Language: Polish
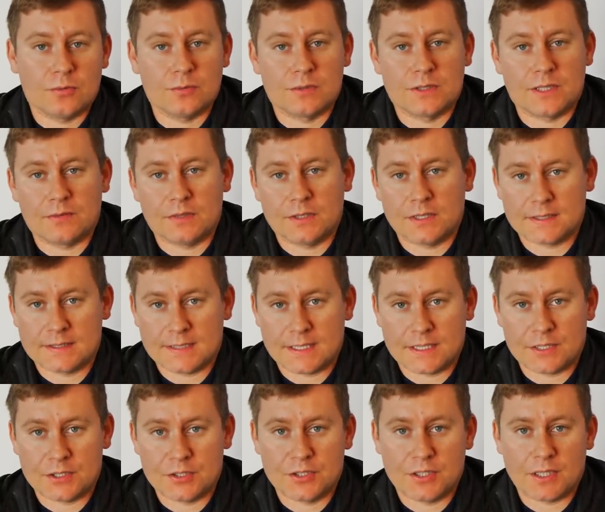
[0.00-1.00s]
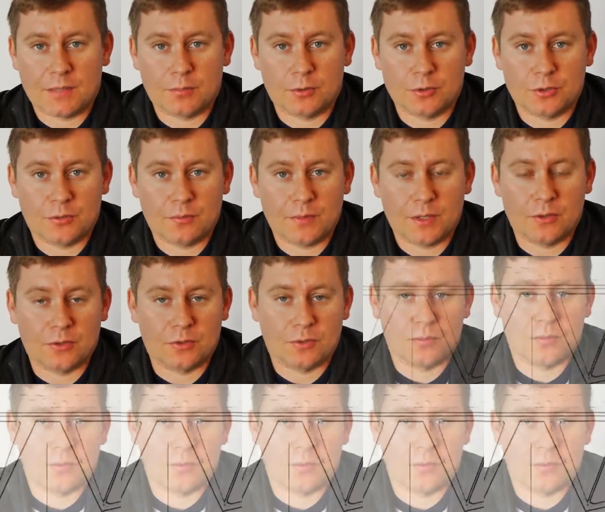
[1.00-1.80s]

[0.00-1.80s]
ustawienia statecznika poziomego, to